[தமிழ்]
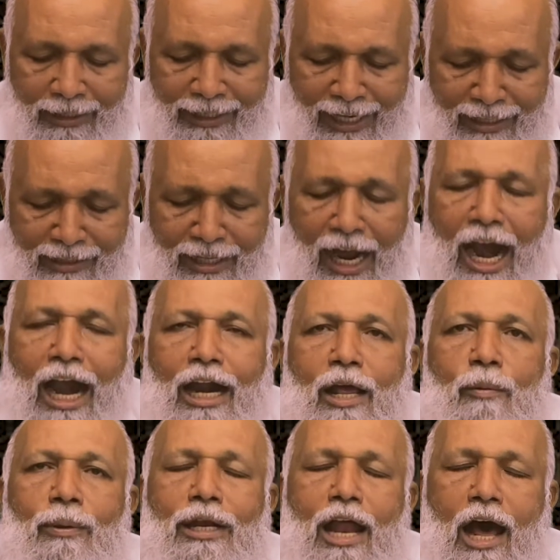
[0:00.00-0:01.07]
எந்த
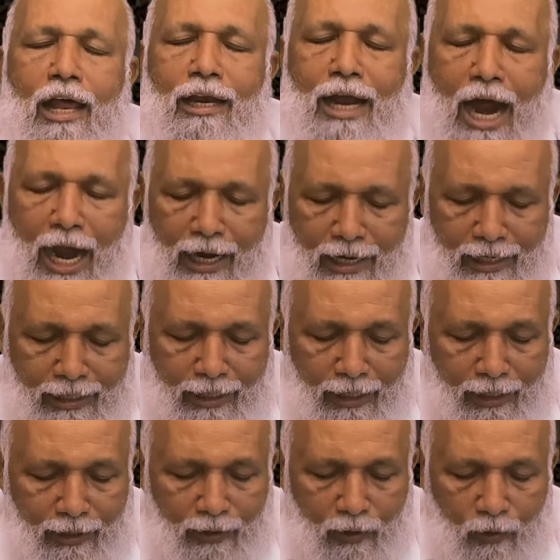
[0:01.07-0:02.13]
அளவினால்
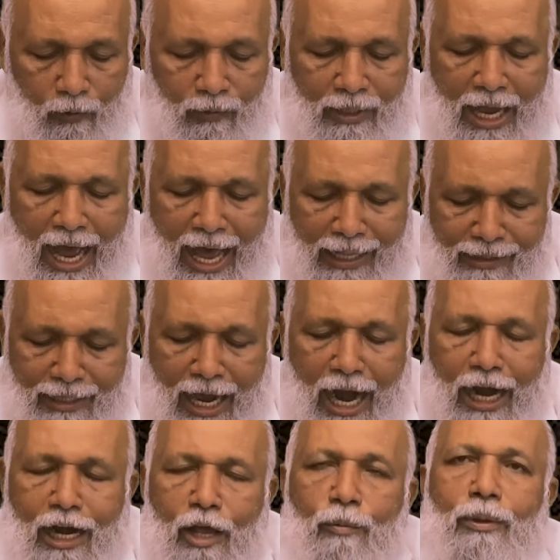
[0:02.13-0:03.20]
அளக்கிறீர்களோ அந்த
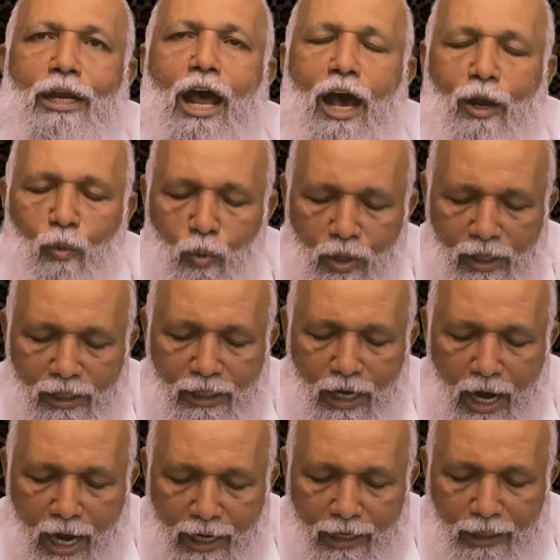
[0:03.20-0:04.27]
அளவினால் உங்களுக்கு
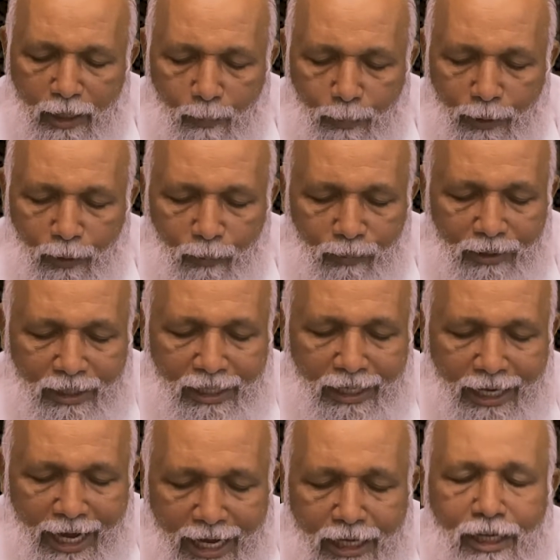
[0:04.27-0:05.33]
அளக்கப்படும்
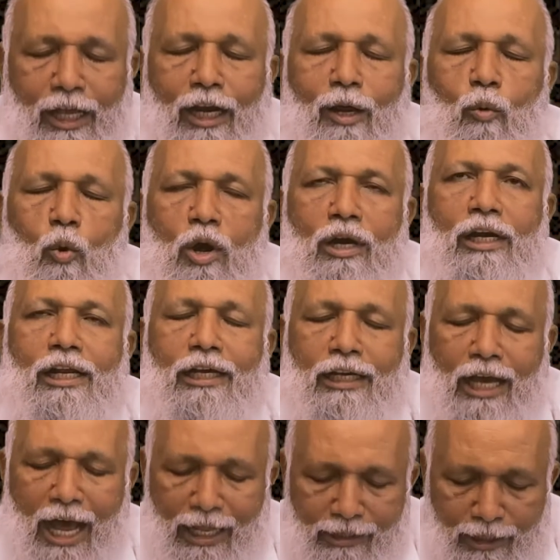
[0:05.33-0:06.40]
கேட்கிற உங்களுக்கு
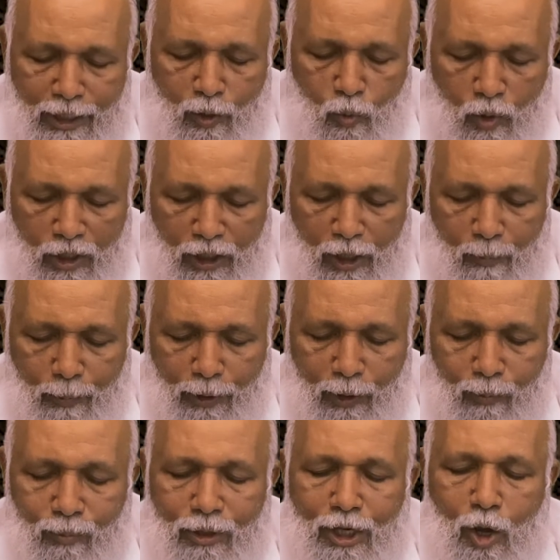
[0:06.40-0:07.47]
அதிகம்
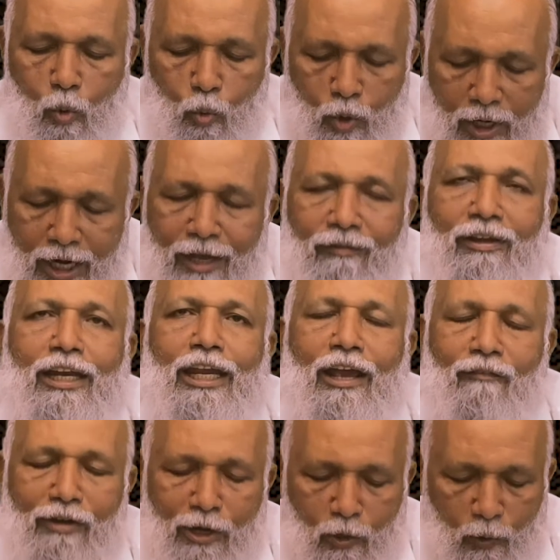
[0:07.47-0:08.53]
கொடுக்கப்படும் உள்ளவன்
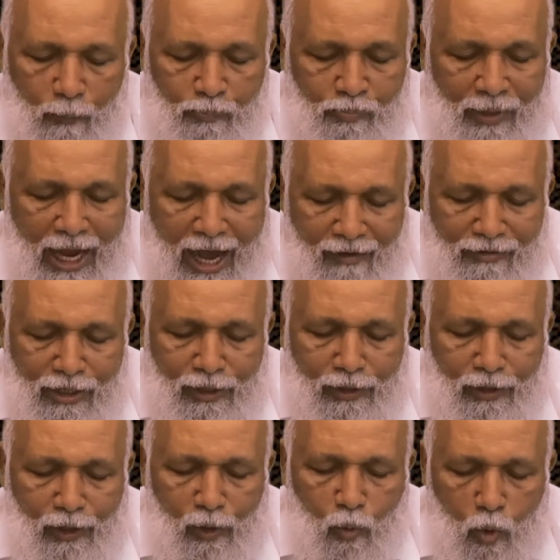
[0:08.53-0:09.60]
எவனோ
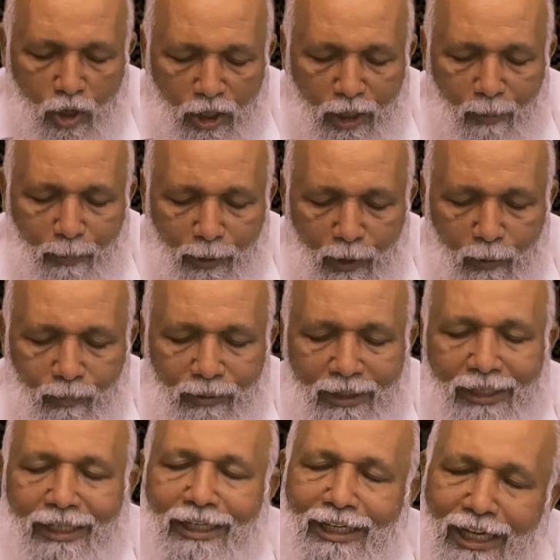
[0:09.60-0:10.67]
அவனுக்கு கொடுக்கப்படும்
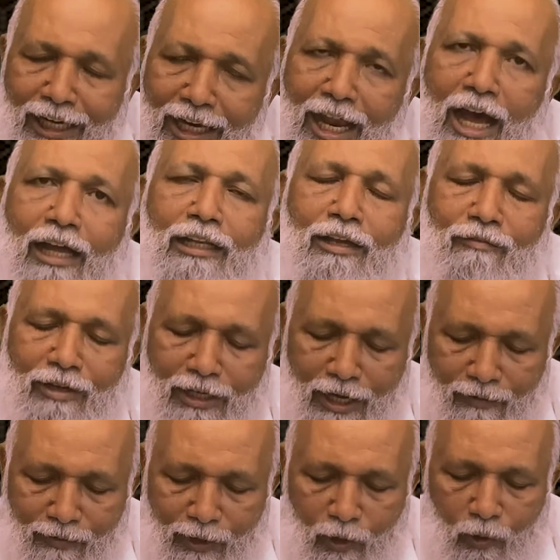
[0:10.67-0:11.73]
இல்லாதவன்
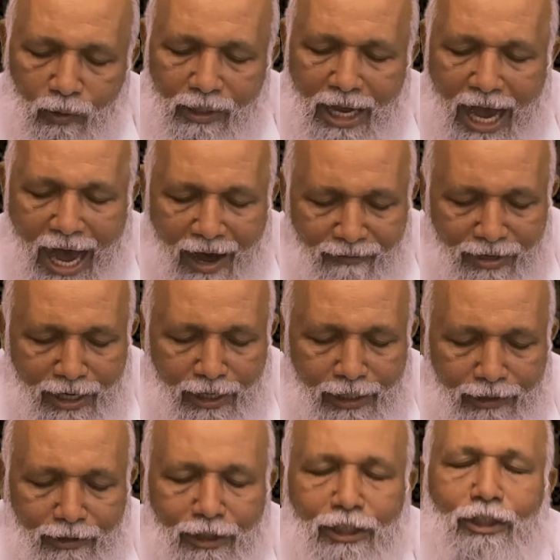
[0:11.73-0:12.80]
எவனோ
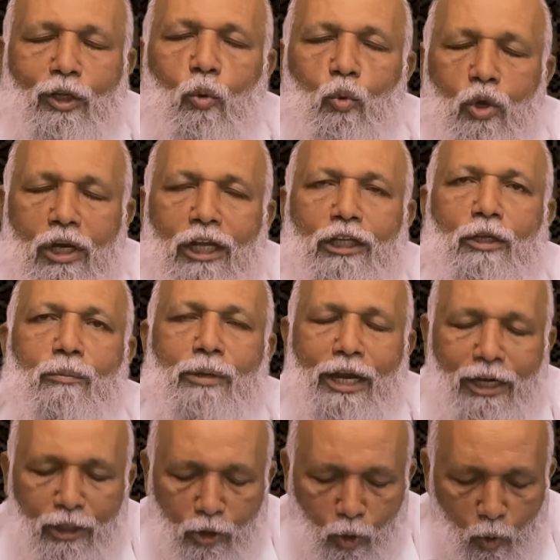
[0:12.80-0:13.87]
அவனிடத்திலிருந்து உள்ளதும்
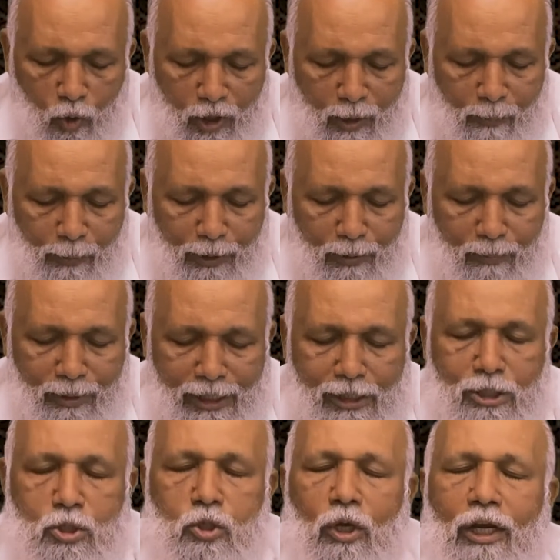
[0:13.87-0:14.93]
எடுத்து கொள்ளப்படும்
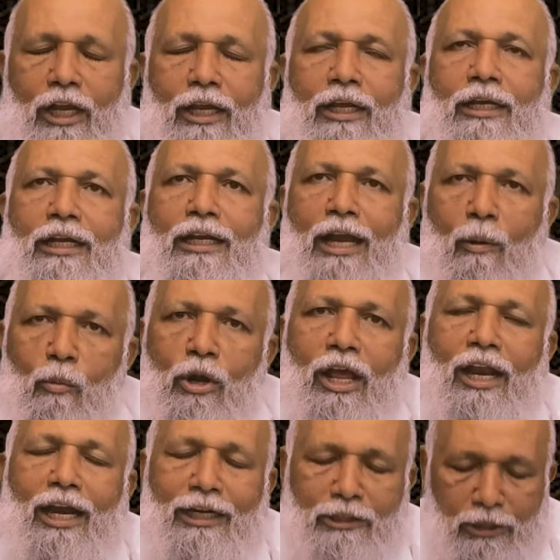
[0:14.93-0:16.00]
என்று சொல்லி நம்முடைய
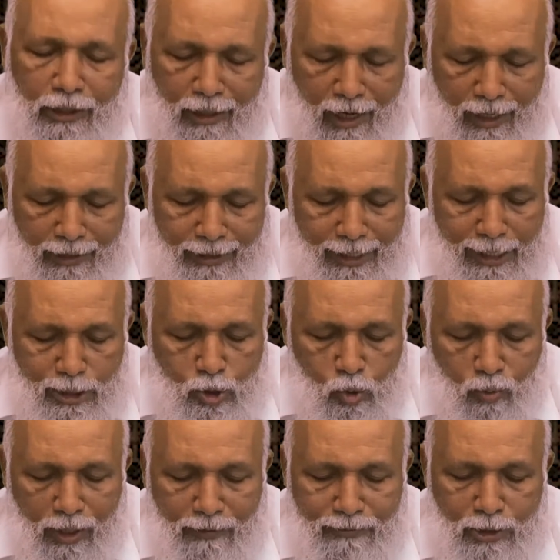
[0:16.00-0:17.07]
இரட்சகராக
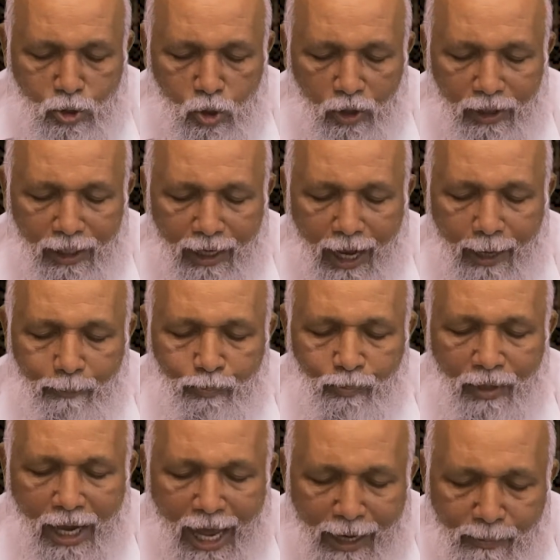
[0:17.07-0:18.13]
இயேசுவானவர் சொல்கிறார்
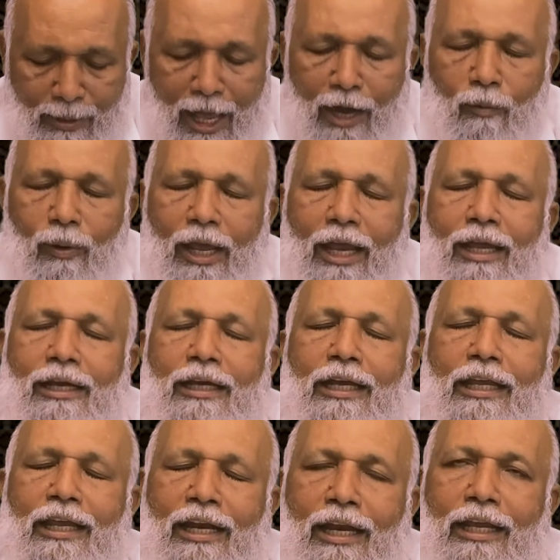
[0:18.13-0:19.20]
அருமையானவர்களே
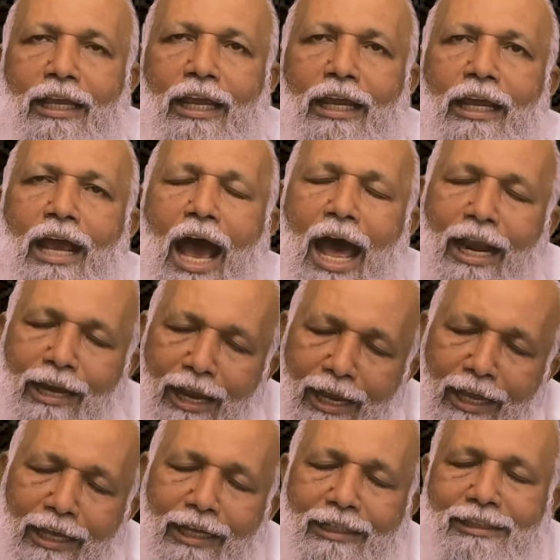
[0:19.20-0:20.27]
இன்றைக்கு
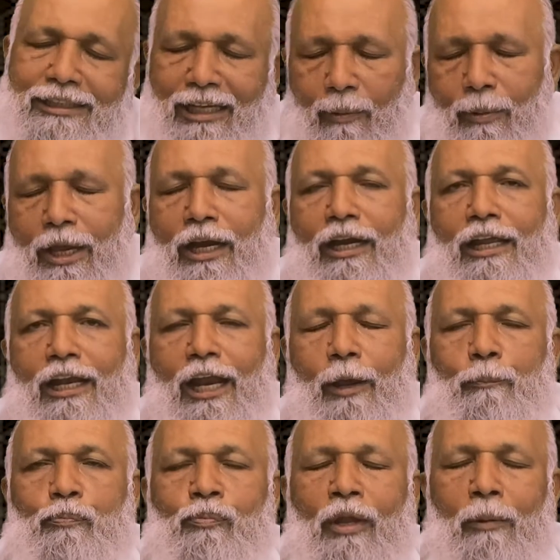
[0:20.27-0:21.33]
அநேக சபைகளிலே
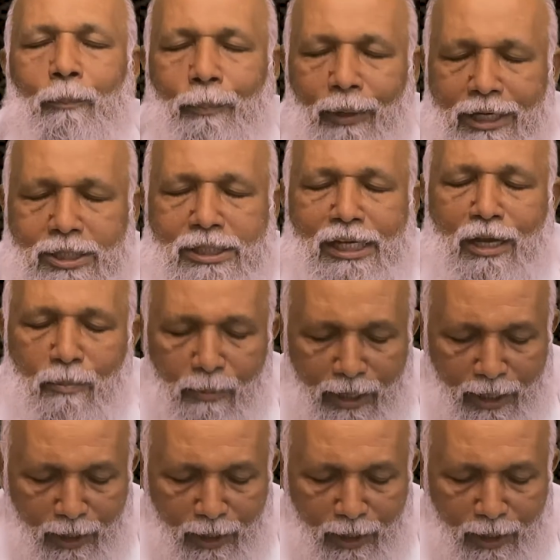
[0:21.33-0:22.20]
பிரசங்கம் பண்ணி